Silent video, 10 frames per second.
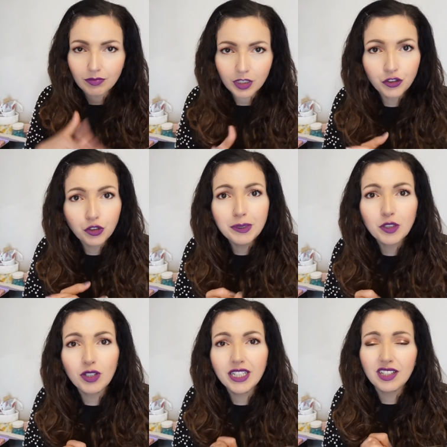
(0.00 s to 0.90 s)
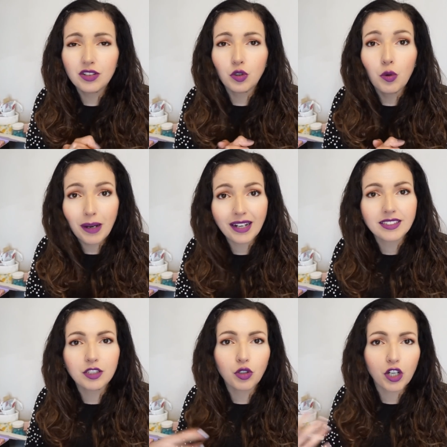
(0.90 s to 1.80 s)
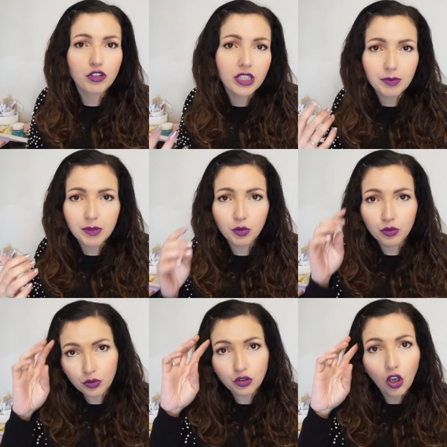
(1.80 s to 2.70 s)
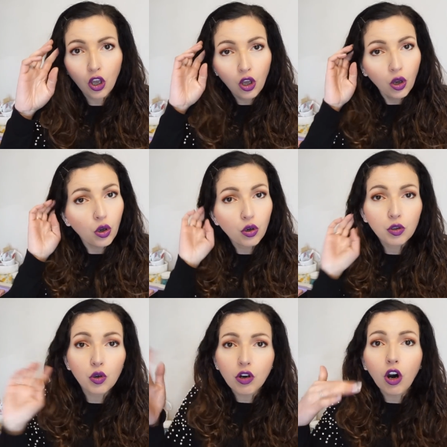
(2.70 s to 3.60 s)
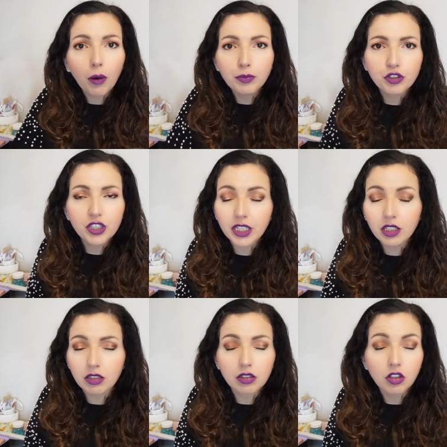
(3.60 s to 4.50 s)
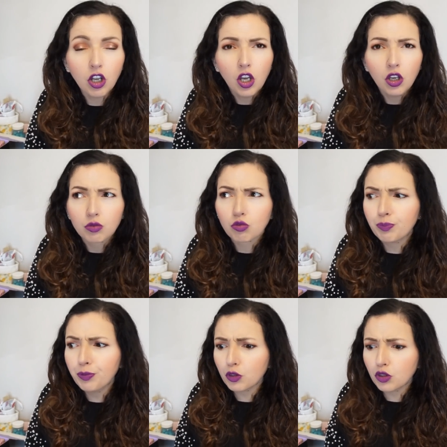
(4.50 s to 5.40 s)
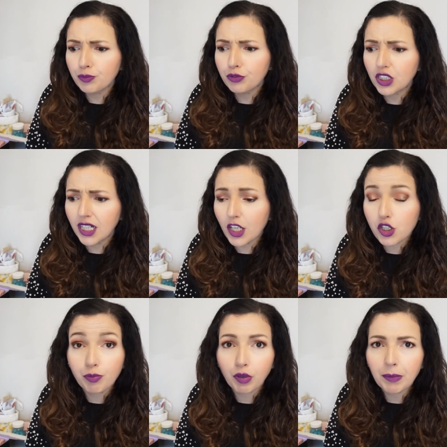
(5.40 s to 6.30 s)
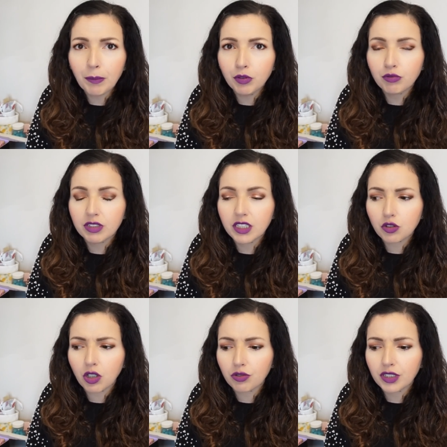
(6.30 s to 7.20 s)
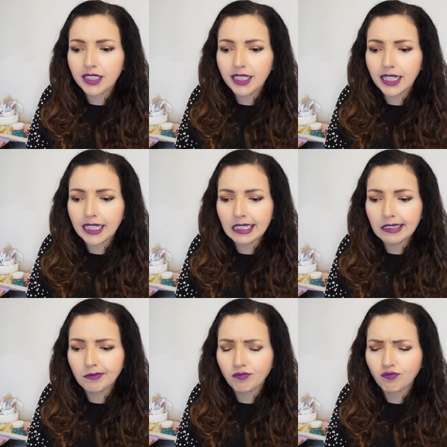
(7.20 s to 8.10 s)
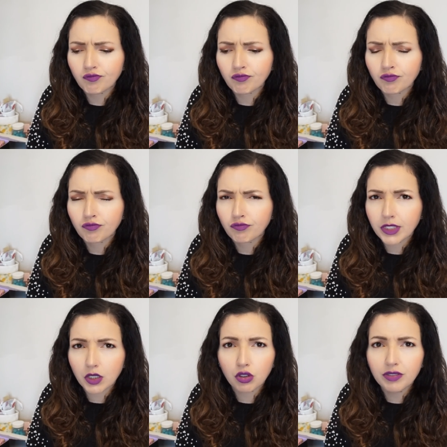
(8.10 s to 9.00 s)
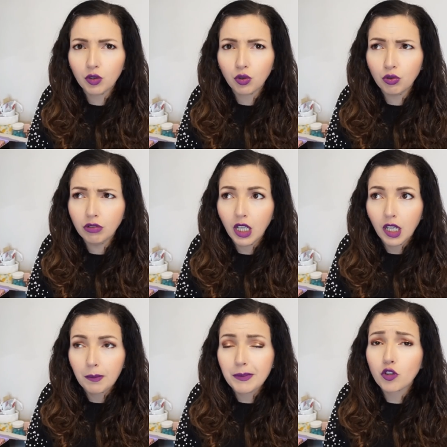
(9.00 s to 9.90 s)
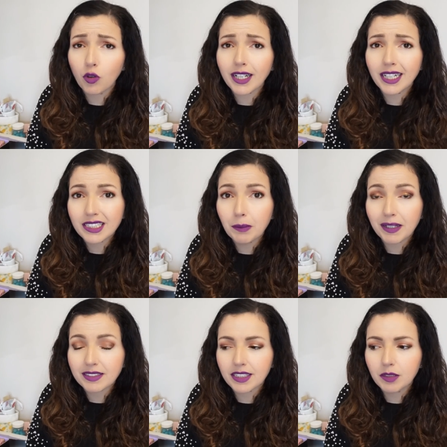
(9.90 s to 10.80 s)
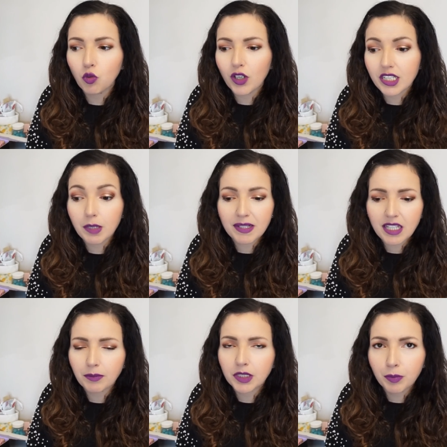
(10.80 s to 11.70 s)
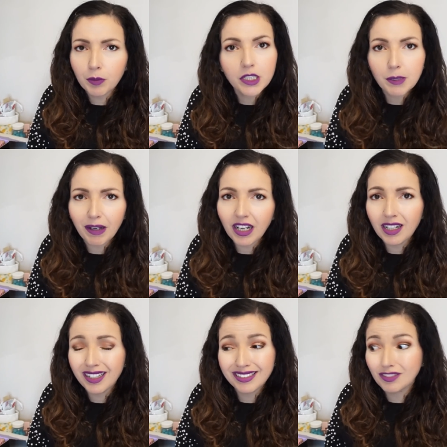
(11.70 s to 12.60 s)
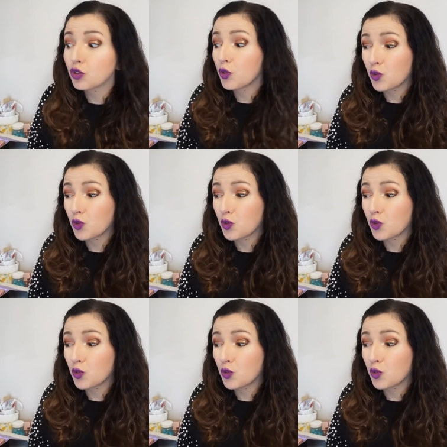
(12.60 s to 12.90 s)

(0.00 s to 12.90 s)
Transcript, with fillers: de m'y coller au max et de lui rajouter des petits bonus hors budget. Donc pour ce budget là, je pourrais même plus vous dire, je crois qu'on était à... 80 euros mais je crois qu'elle a dépassé moi j'ai dépassé un petit peu mais j'ai pas je